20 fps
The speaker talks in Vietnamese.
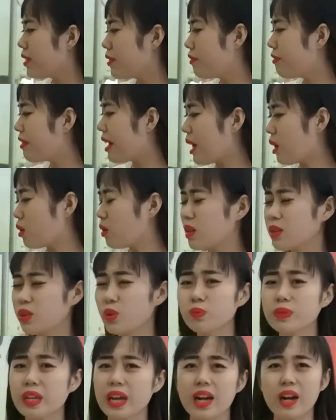nhìn
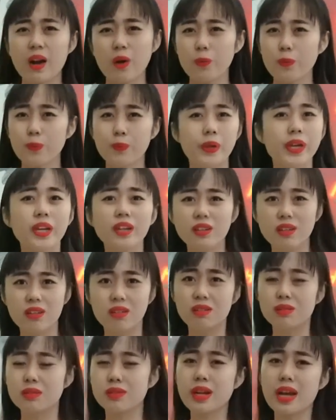vào là chúng ta không
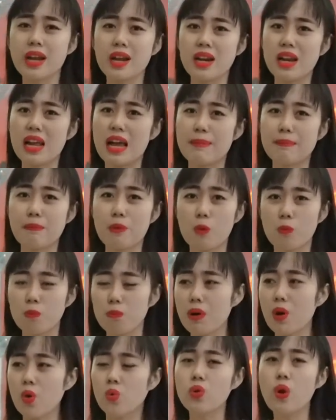biết được đây là
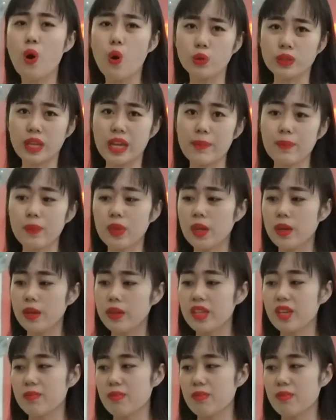một màu độ tem